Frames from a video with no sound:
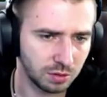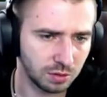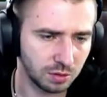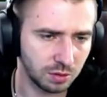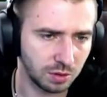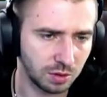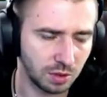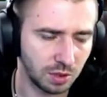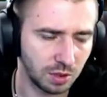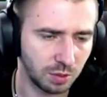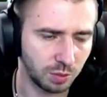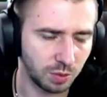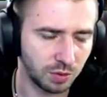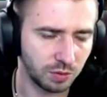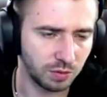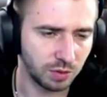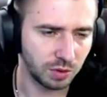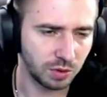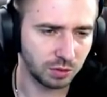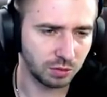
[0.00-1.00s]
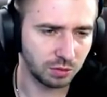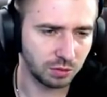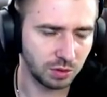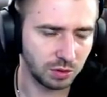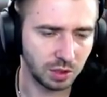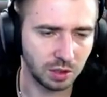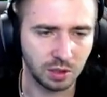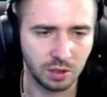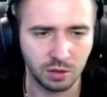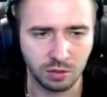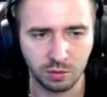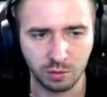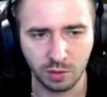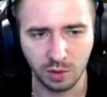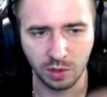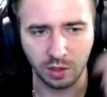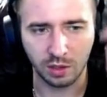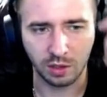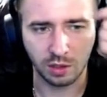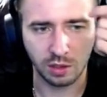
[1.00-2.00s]
Но я не помню, откуда они у
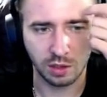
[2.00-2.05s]
меня.